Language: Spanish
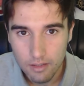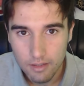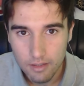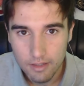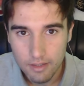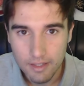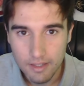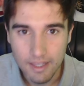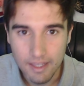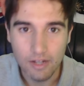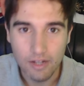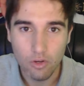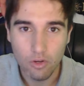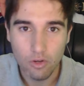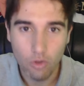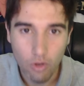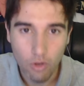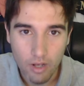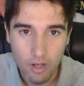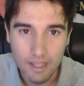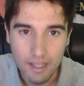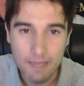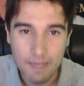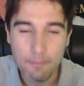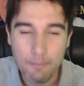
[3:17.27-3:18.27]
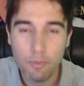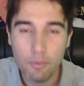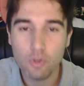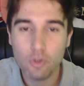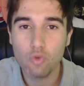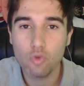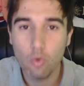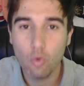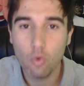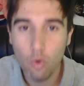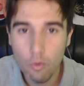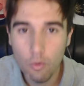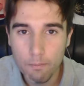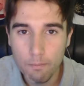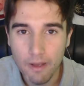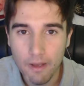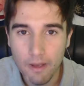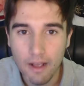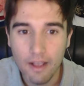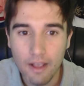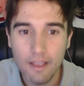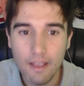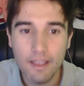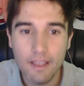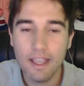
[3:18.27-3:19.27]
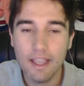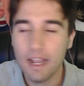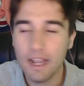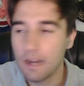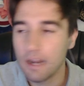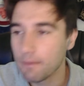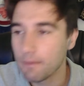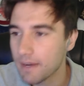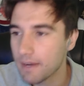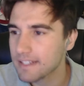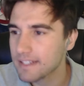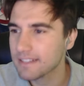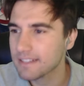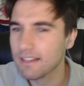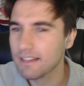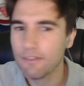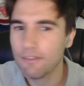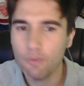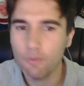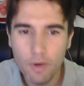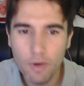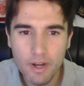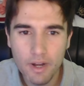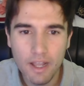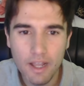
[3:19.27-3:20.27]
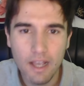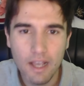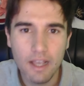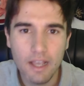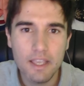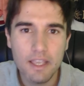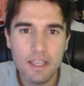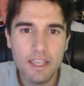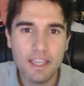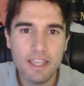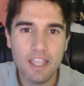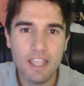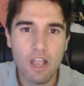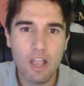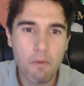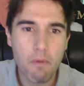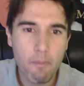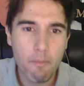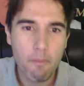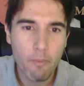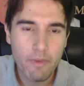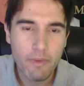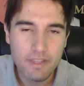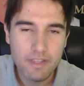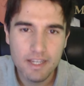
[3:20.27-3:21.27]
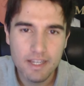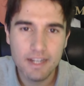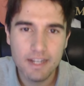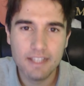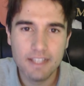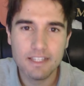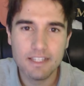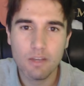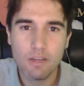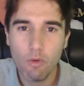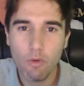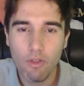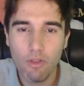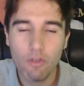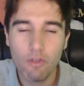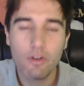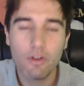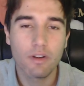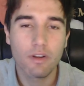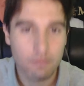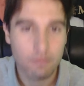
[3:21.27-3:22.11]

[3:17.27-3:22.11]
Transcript: que es roja, que por su culpa el Barça está fuera y que cómo puede ser que ese jugador